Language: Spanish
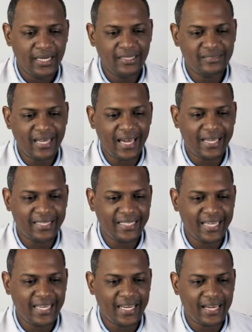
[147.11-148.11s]
Esa
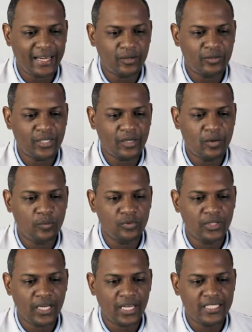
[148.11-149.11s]
arteria carótida
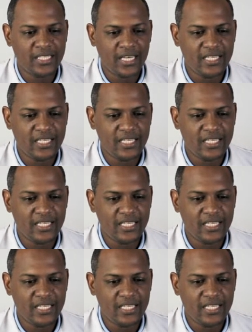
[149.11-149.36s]
común derecha